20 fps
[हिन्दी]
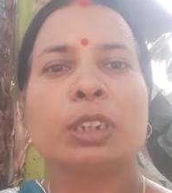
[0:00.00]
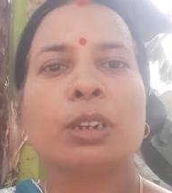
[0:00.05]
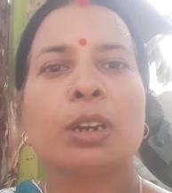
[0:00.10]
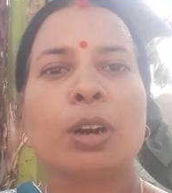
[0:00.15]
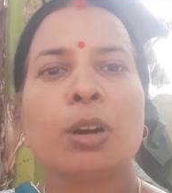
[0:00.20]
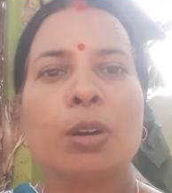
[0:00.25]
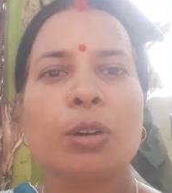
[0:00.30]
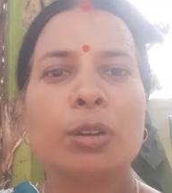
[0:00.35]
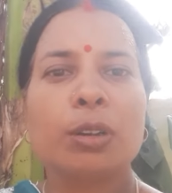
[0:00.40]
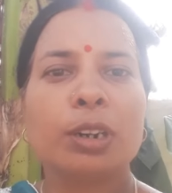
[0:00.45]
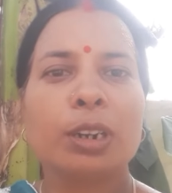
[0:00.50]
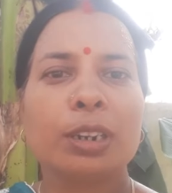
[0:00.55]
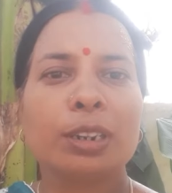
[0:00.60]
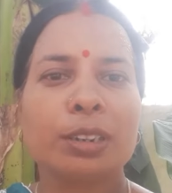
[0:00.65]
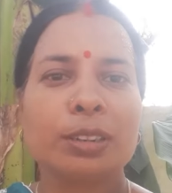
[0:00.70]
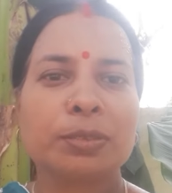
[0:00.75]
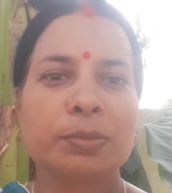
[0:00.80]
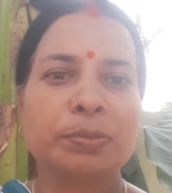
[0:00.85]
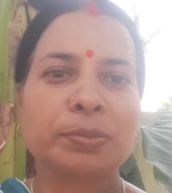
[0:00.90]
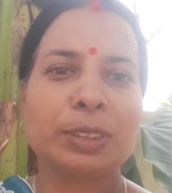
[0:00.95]
और
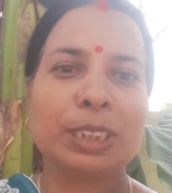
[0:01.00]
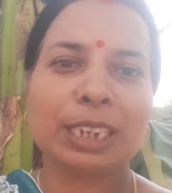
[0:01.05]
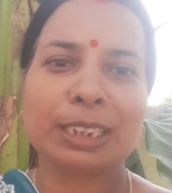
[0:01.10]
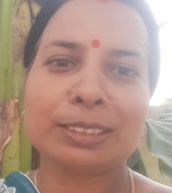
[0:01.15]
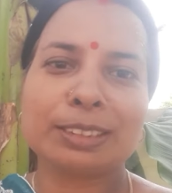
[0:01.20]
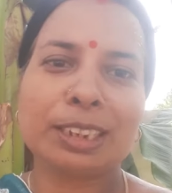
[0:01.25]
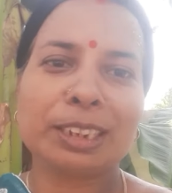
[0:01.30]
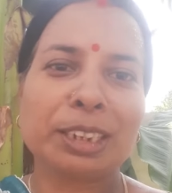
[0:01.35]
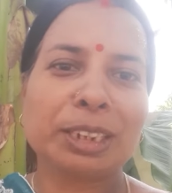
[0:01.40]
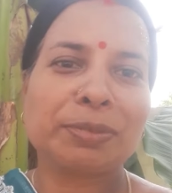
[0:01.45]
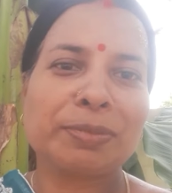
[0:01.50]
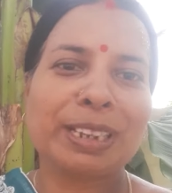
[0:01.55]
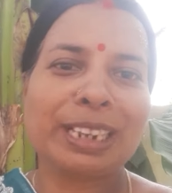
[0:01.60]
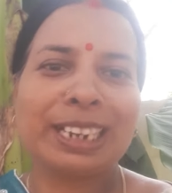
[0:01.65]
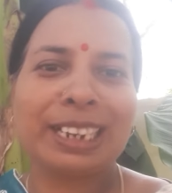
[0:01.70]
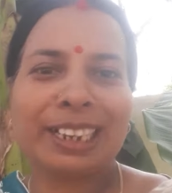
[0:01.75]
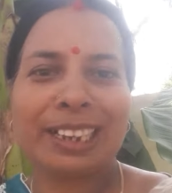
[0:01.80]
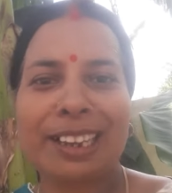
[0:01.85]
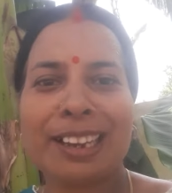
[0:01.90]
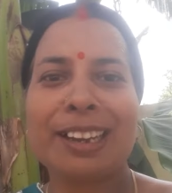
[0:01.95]
जैसा कि
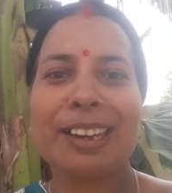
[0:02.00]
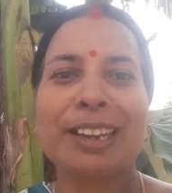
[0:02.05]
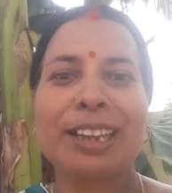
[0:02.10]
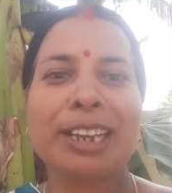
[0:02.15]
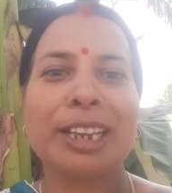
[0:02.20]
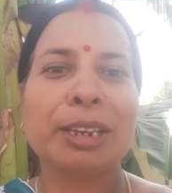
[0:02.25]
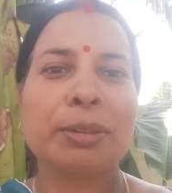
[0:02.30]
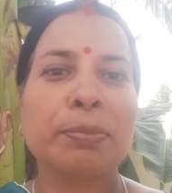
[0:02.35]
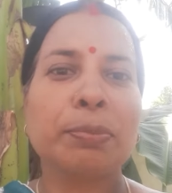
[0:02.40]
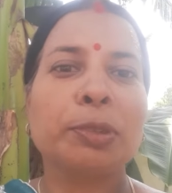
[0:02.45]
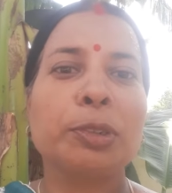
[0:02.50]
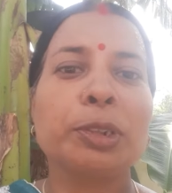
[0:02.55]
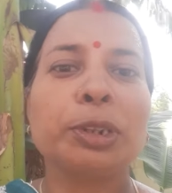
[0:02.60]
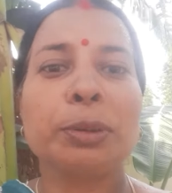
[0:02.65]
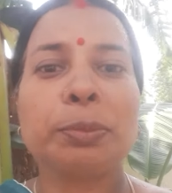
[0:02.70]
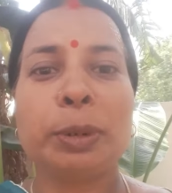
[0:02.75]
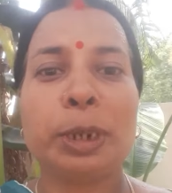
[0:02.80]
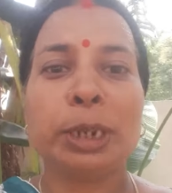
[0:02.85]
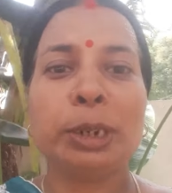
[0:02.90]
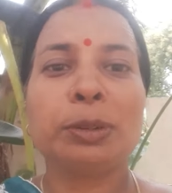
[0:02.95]
मैंने कहा है पूरी
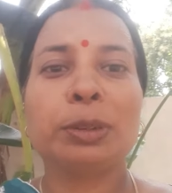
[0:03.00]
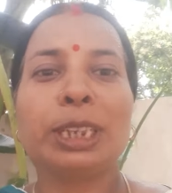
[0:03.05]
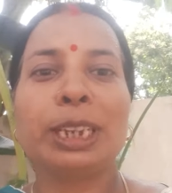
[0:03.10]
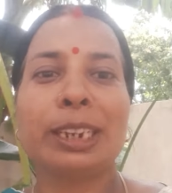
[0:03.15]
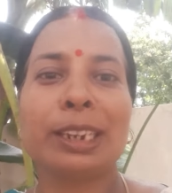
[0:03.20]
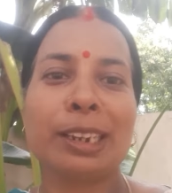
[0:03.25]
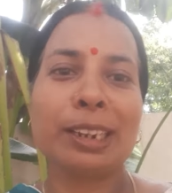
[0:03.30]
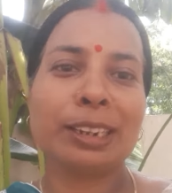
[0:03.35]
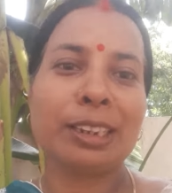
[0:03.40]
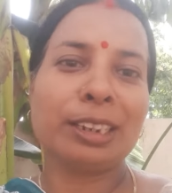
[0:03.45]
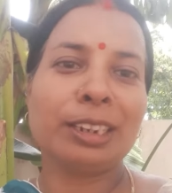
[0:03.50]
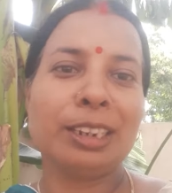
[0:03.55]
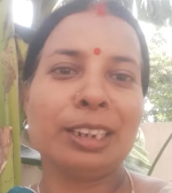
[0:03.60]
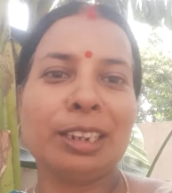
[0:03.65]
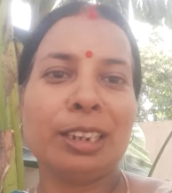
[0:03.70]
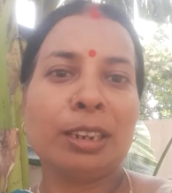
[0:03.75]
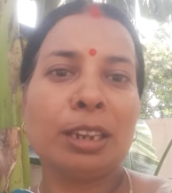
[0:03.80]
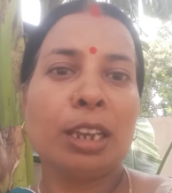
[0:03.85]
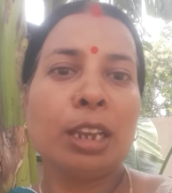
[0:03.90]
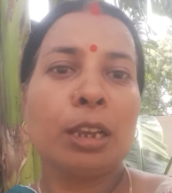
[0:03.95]
वीडियो देखा
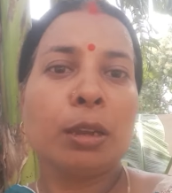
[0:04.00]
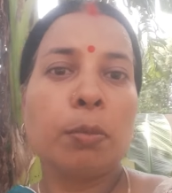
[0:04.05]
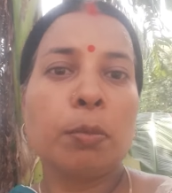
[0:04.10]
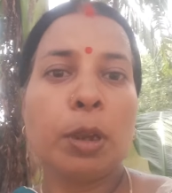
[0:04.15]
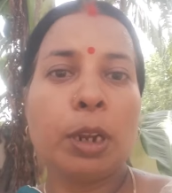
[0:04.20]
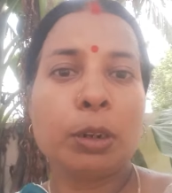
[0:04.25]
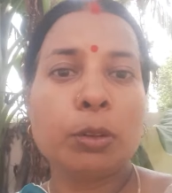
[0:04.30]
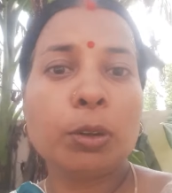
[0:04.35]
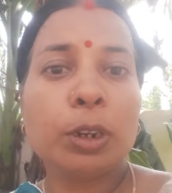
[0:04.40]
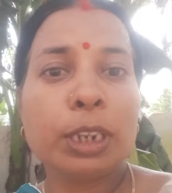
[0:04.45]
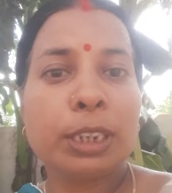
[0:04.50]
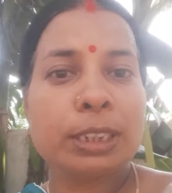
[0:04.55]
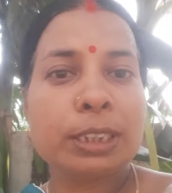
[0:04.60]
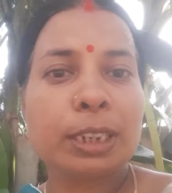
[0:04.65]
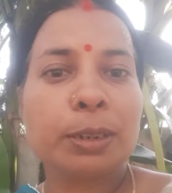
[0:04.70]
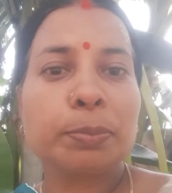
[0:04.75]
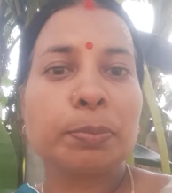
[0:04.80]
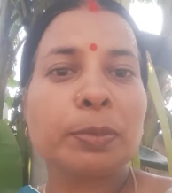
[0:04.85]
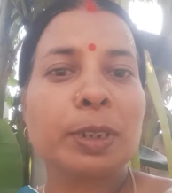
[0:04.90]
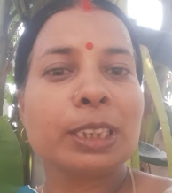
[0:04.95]
करिए बिल्कुल
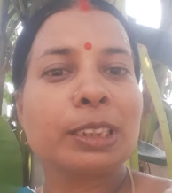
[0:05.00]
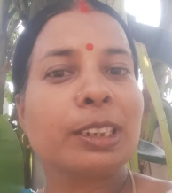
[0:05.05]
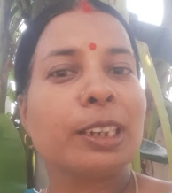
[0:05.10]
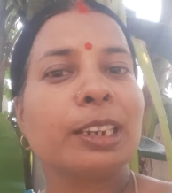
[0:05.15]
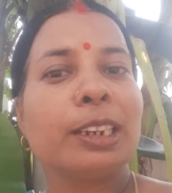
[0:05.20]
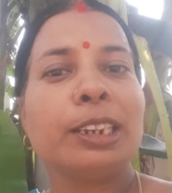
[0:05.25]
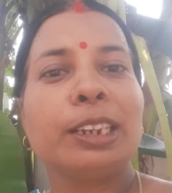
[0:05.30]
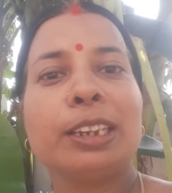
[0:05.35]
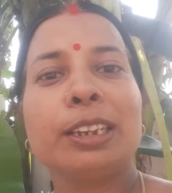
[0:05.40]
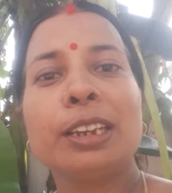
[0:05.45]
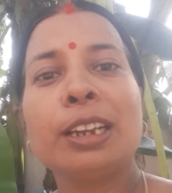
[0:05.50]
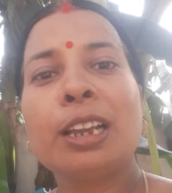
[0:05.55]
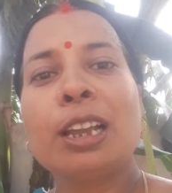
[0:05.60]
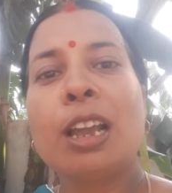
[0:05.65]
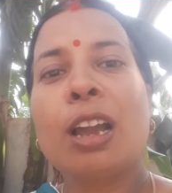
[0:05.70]
स्किप मत करिए